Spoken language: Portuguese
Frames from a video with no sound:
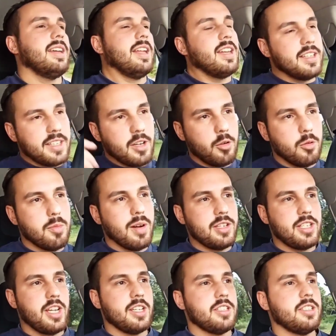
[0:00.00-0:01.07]
Ele derruba a
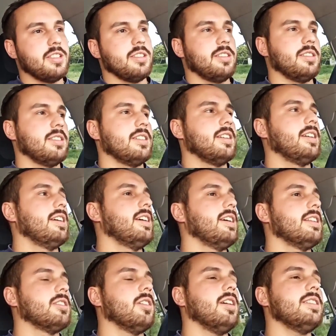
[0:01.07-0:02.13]
gente.
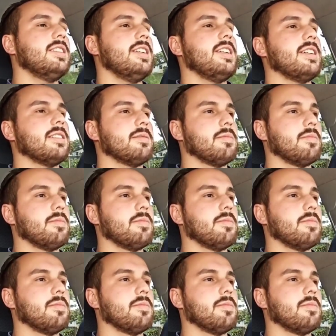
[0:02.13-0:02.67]
Então assim,